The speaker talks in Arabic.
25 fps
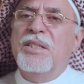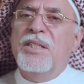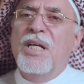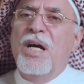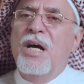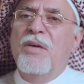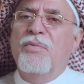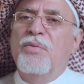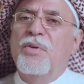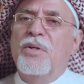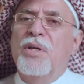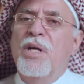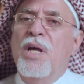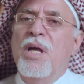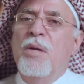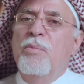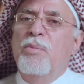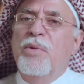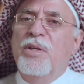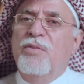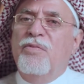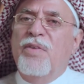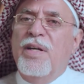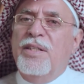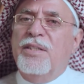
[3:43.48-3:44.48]
يسافر
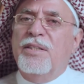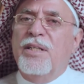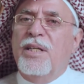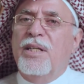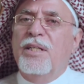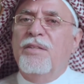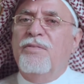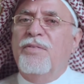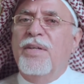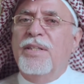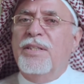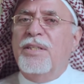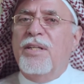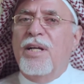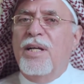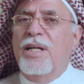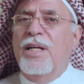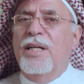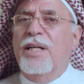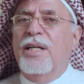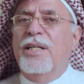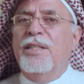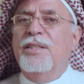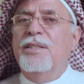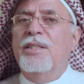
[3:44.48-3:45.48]
من فترة لفترة
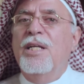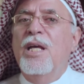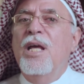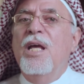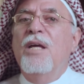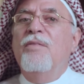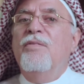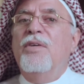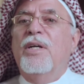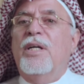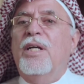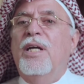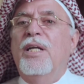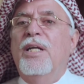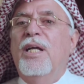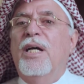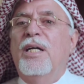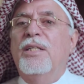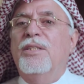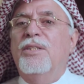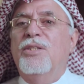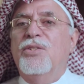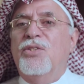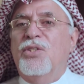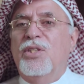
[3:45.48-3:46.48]
للهند في
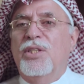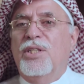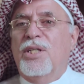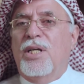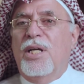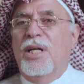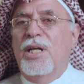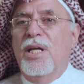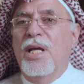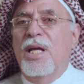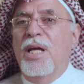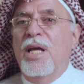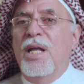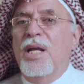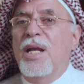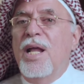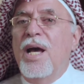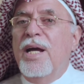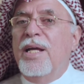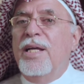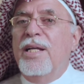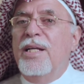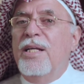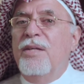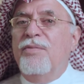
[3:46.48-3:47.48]
رحلات قصيرة
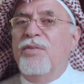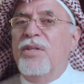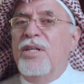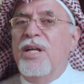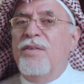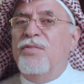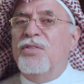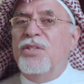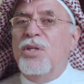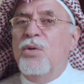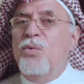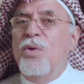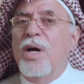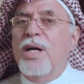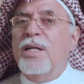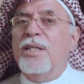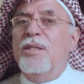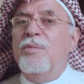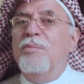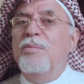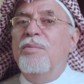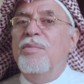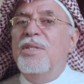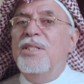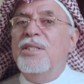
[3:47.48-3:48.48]
لكن في نفس
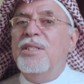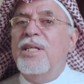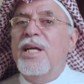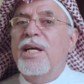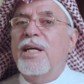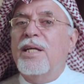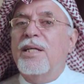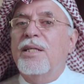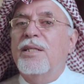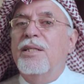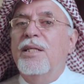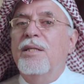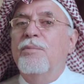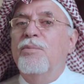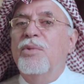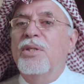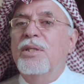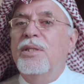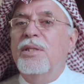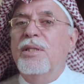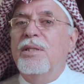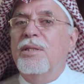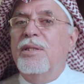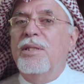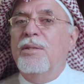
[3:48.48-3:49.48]
الوقت مسك
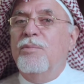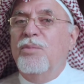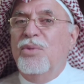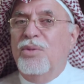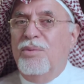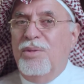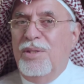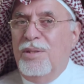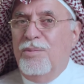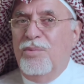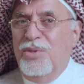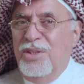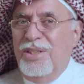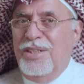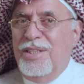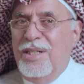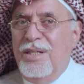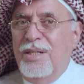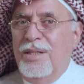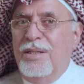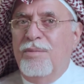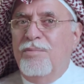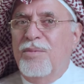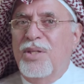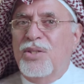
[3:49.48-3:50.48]
لمد
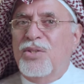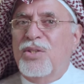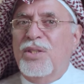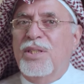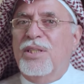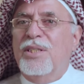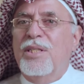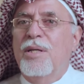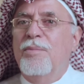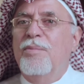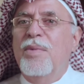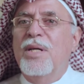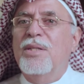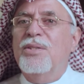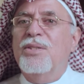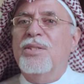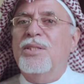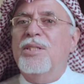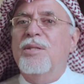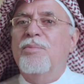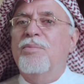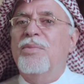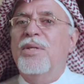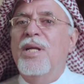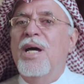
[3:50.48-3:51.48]
لمدة بسيطة
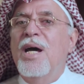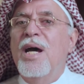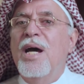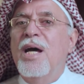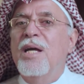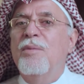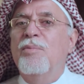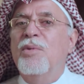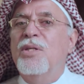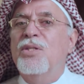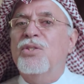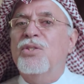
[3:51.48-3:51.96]
منصب نائب